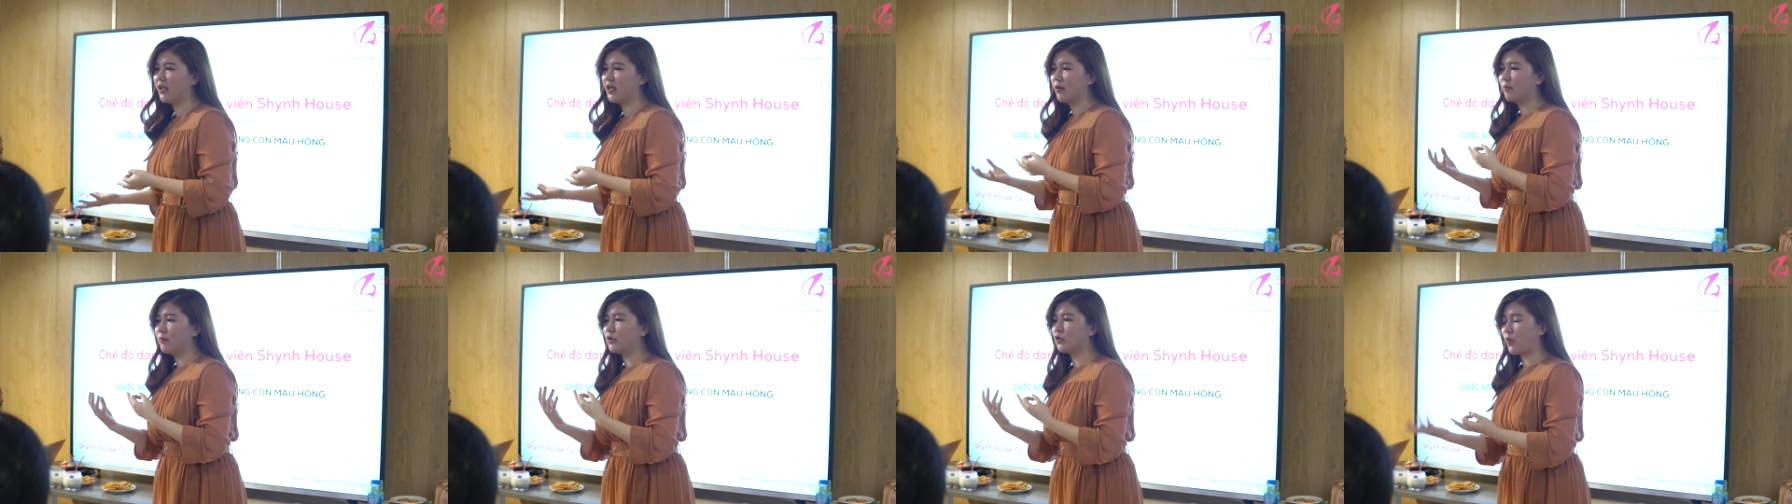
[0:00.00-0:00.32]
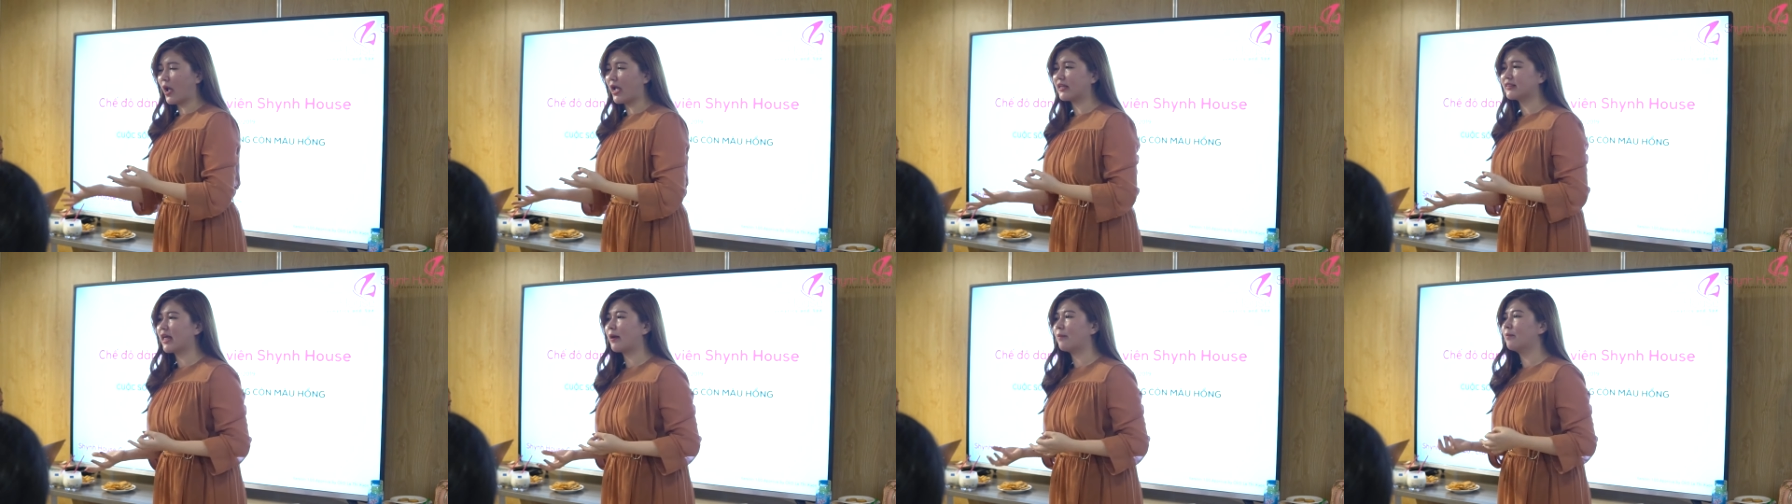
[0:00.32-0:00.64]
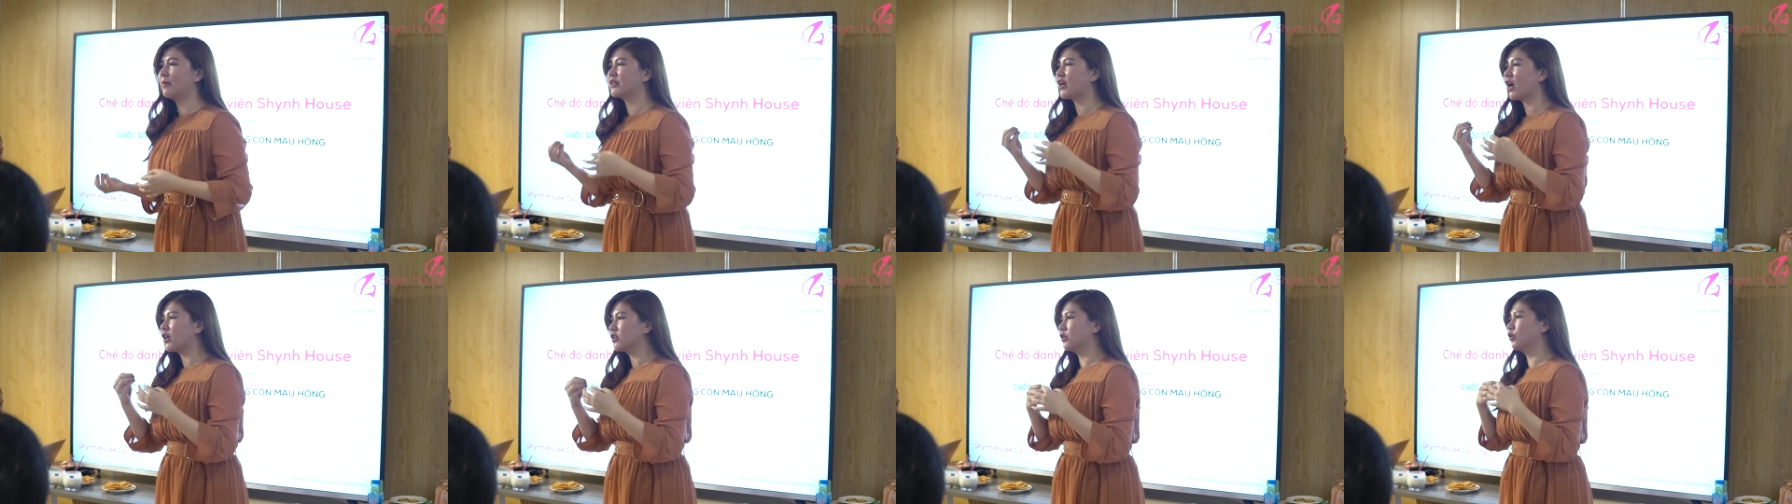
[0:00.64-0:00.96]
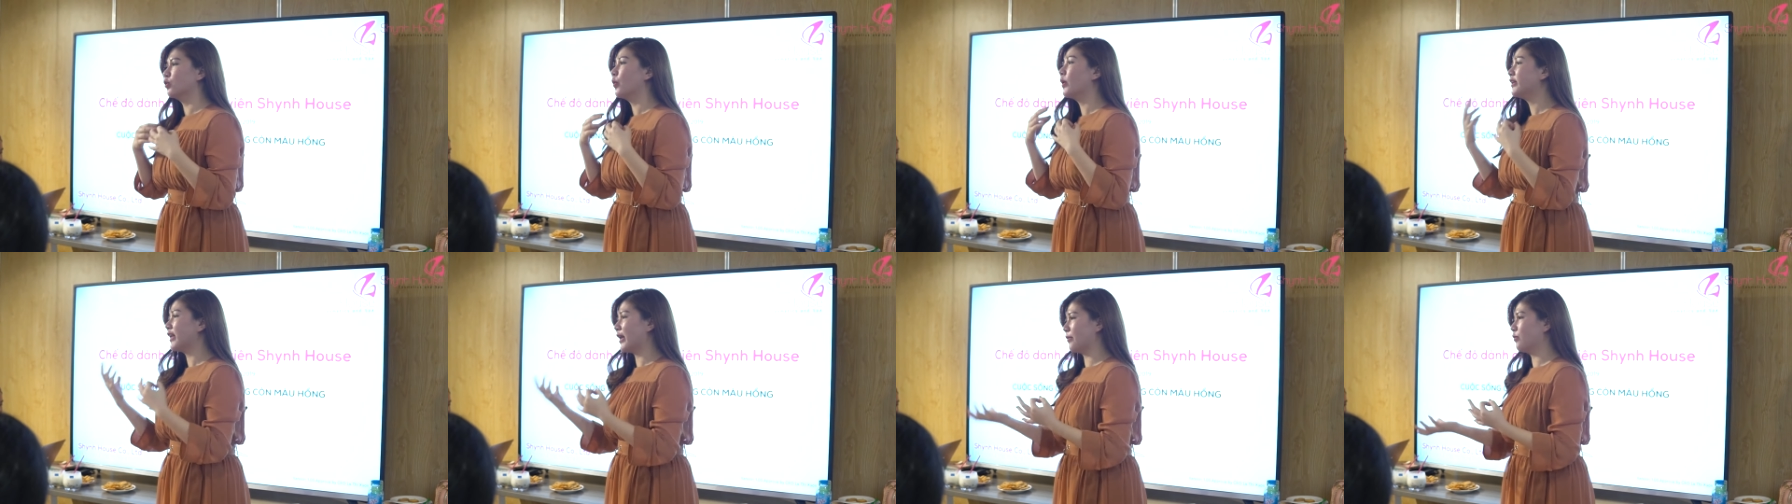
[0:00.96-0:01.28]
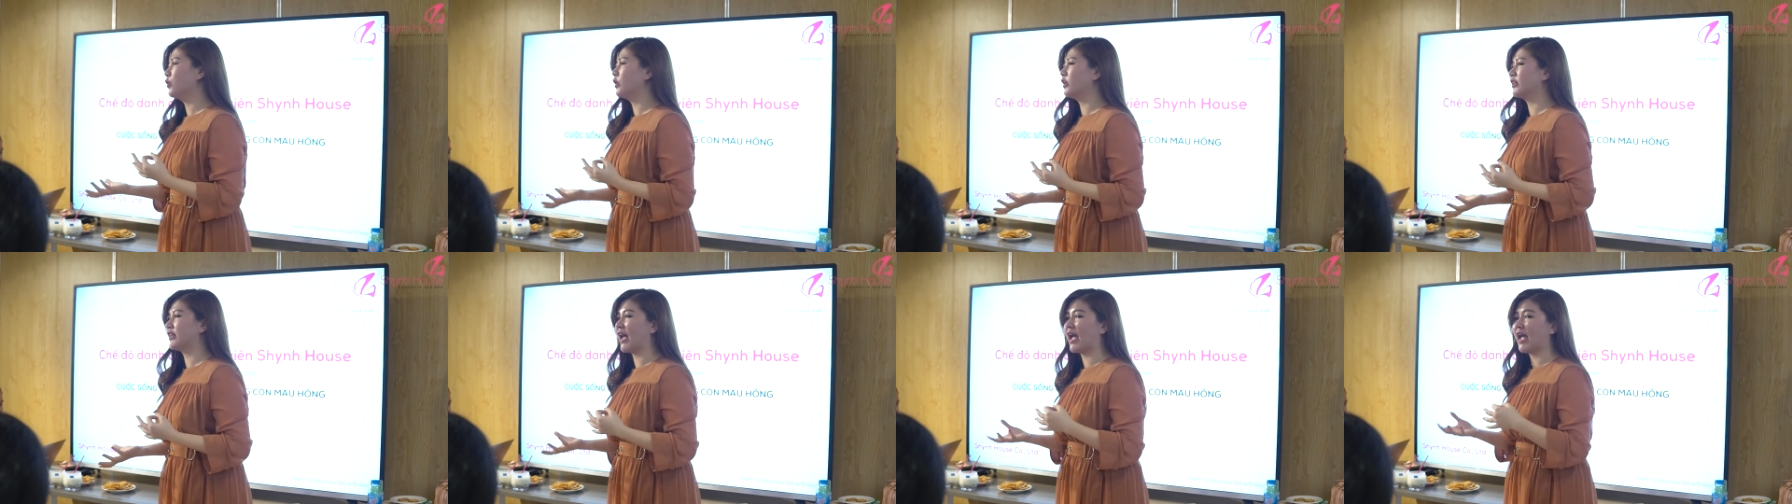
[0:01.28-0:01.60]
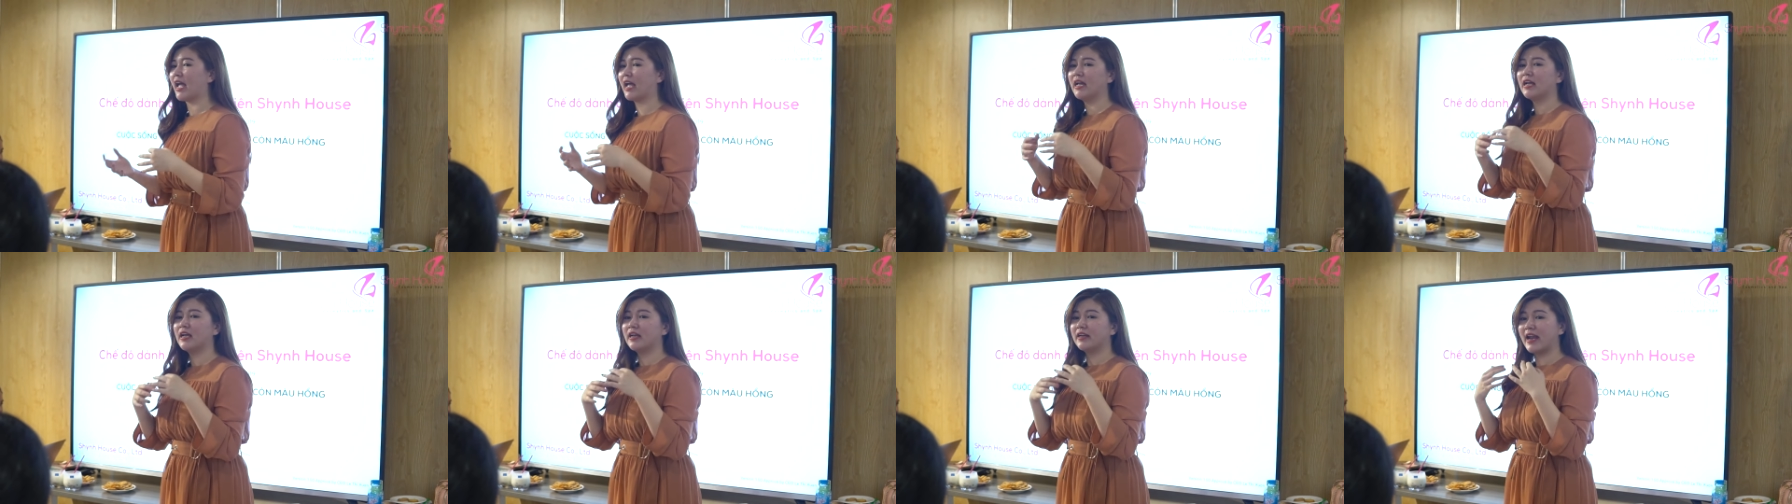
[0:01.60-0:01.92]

Mình quan tâm, mình coi thử khuyết điểm của người ta,